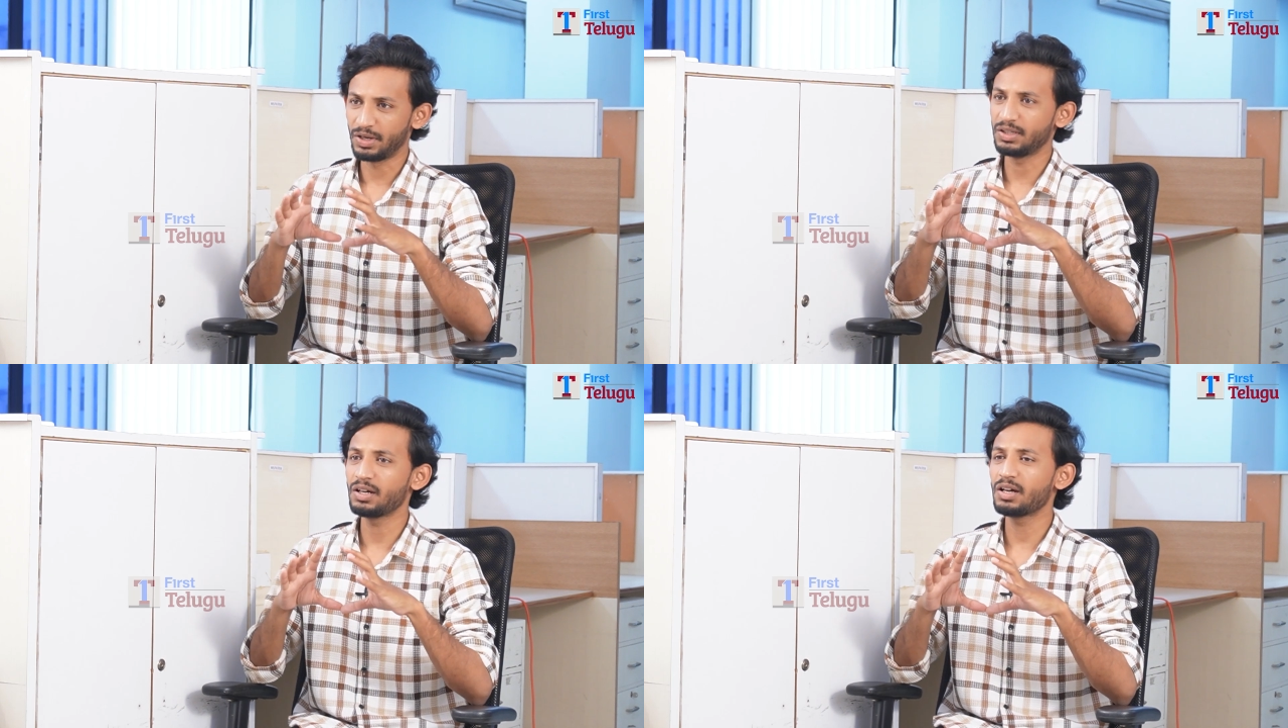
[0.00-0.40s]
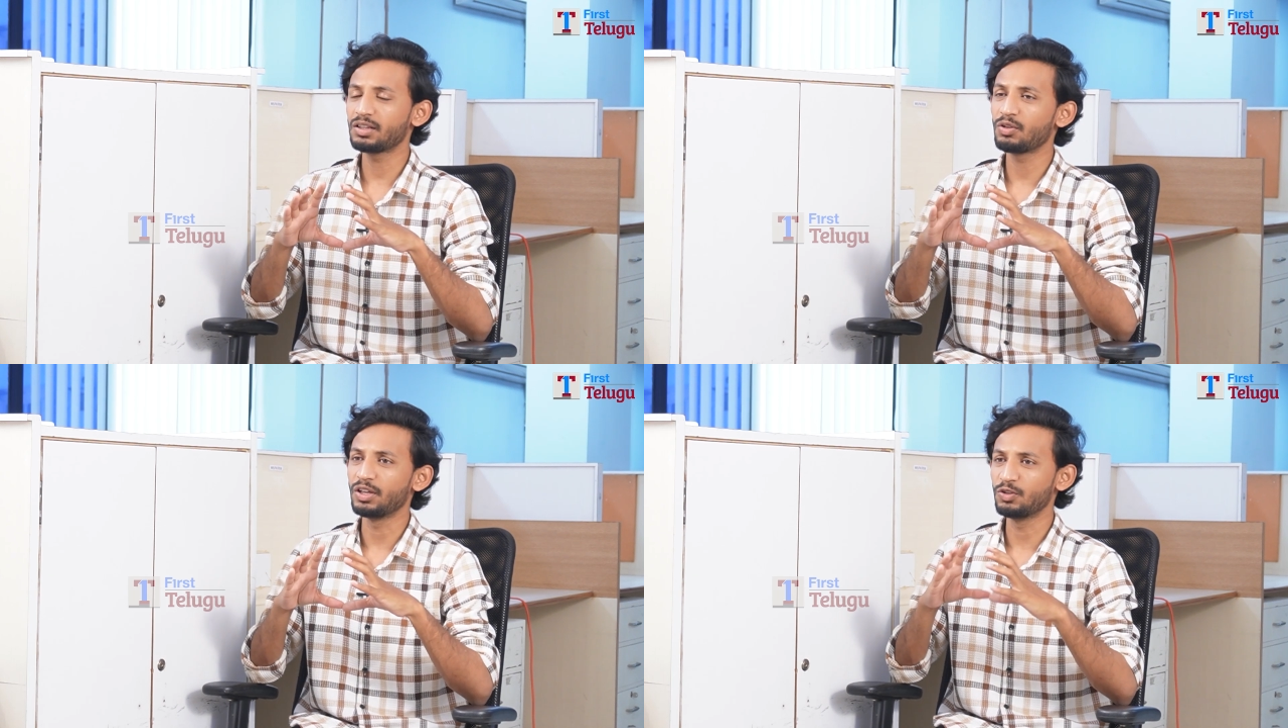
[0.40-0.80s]
నిజంగా
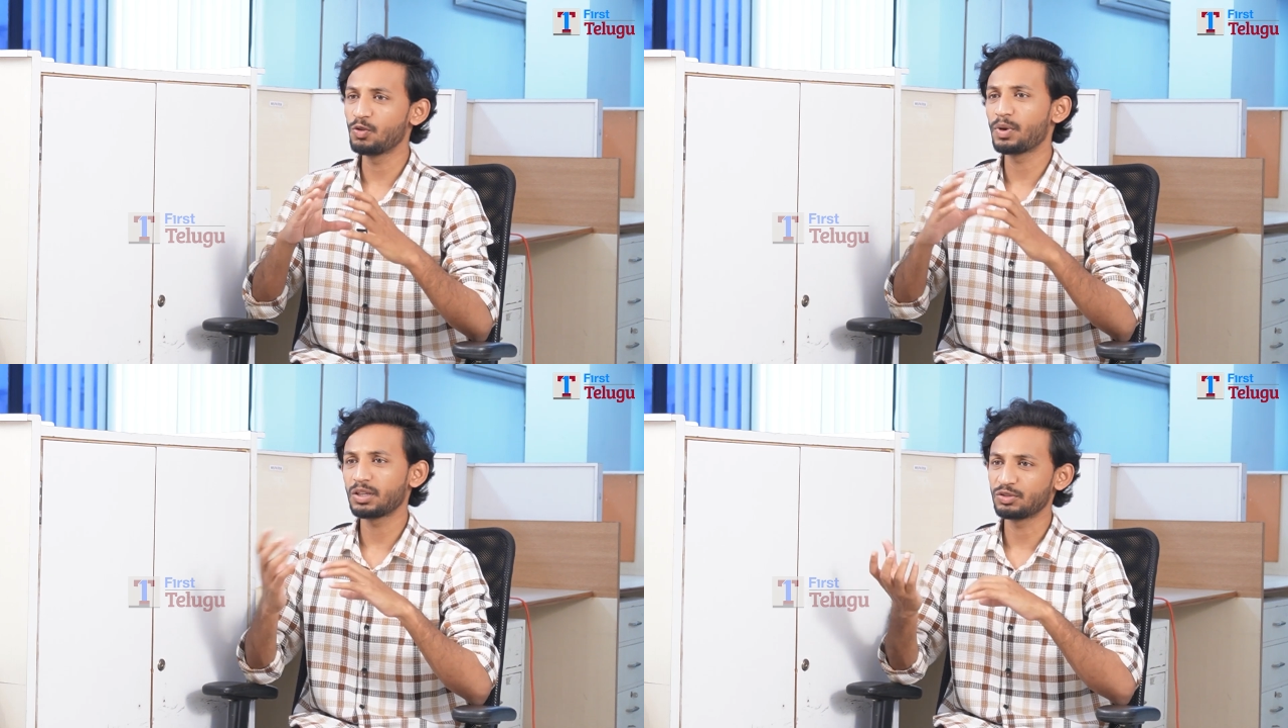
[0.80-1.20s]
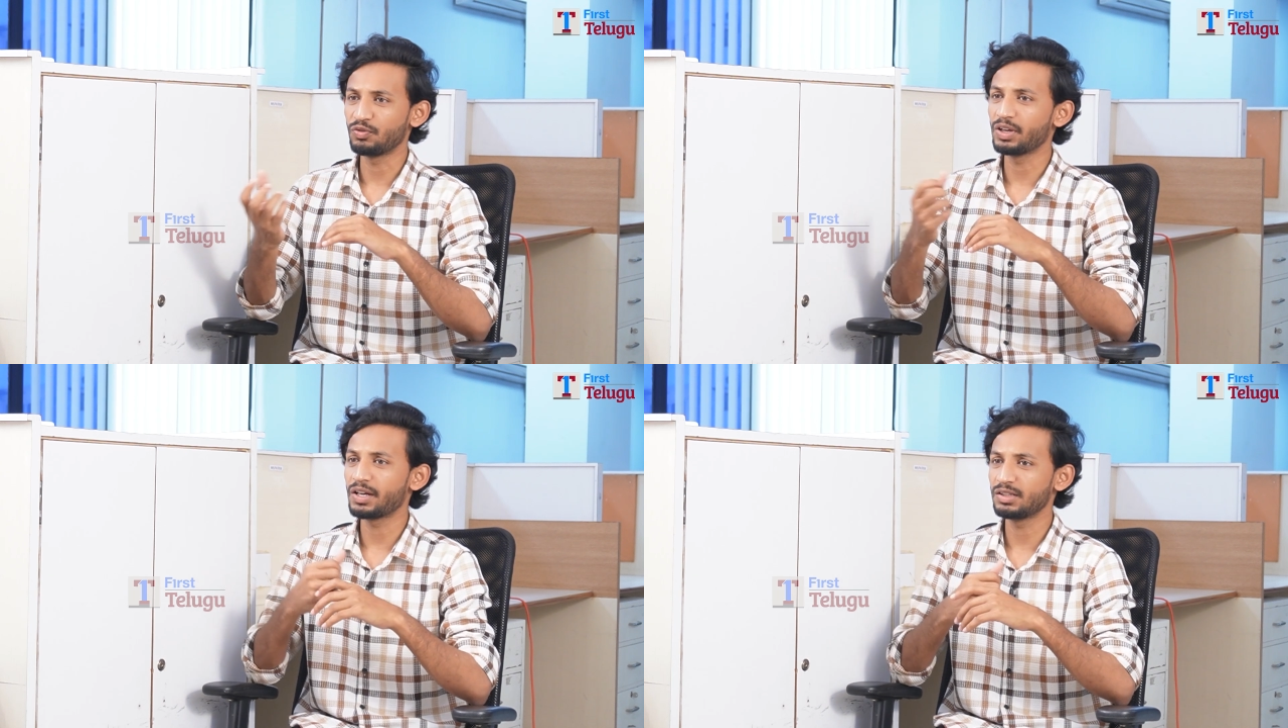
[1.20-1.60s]
తను హిందూ మతం
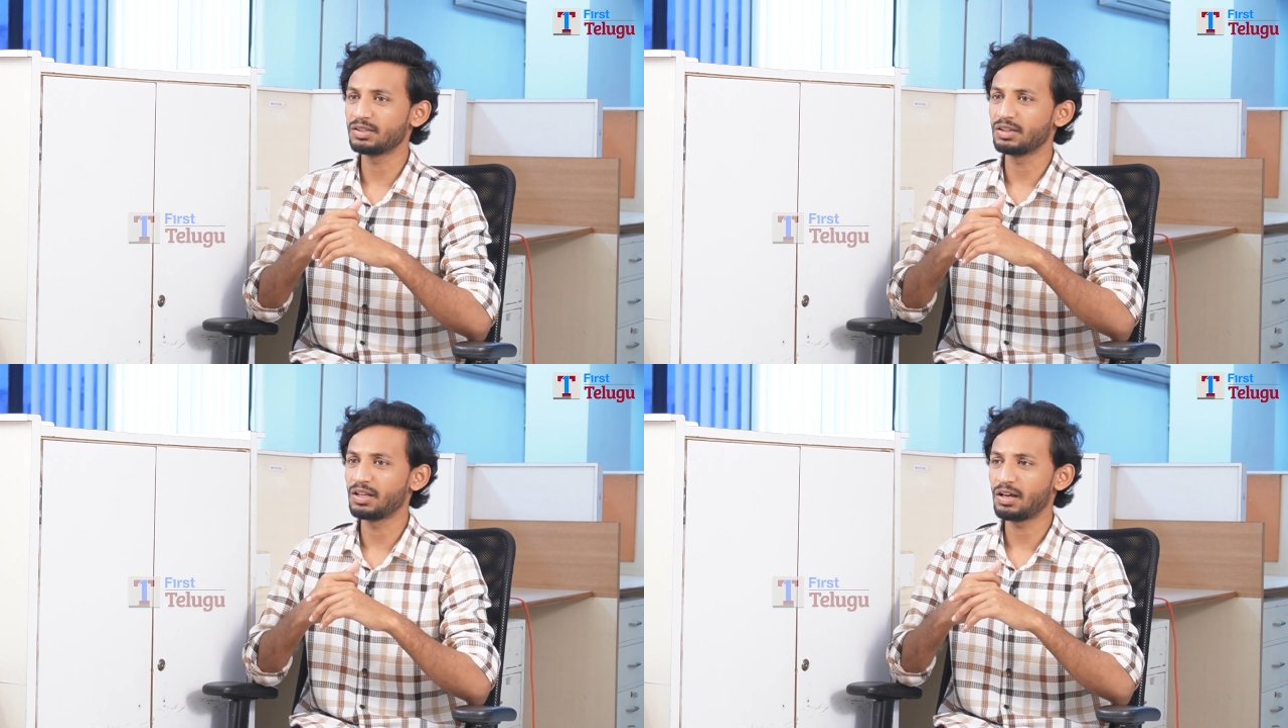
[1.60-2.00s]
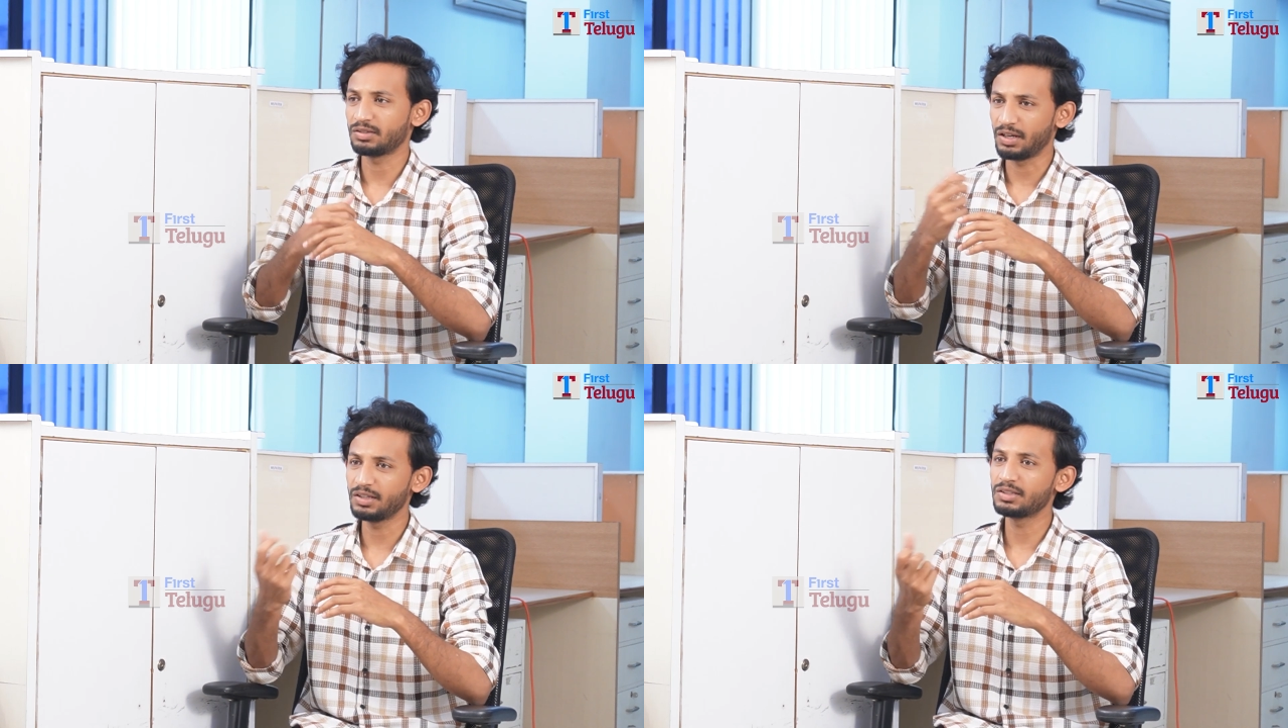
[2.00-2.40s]
స్వీకరించిందా అసలు ఏం